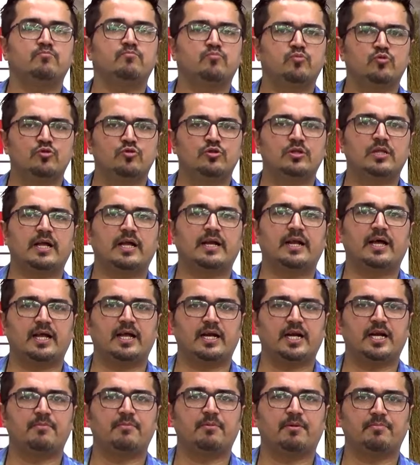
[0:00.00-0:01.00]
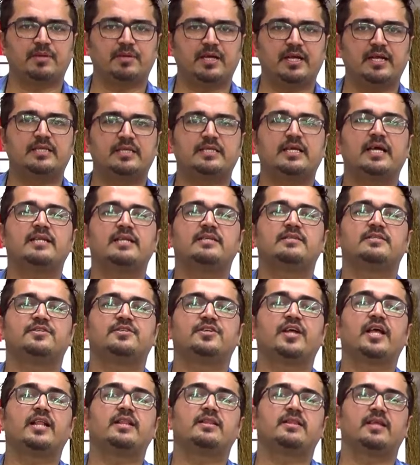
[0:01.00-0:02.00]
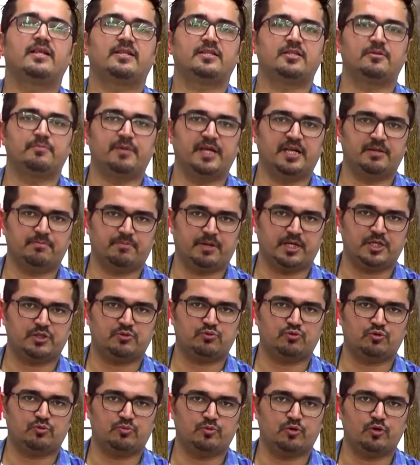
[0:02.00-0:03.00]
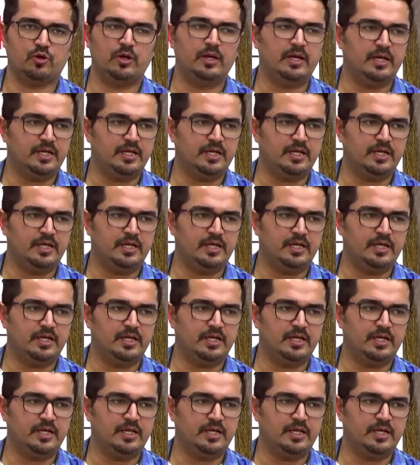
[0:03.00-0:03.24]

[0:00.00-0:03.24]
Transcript: Bundan anlamam gereken reddetti benim başvurumu.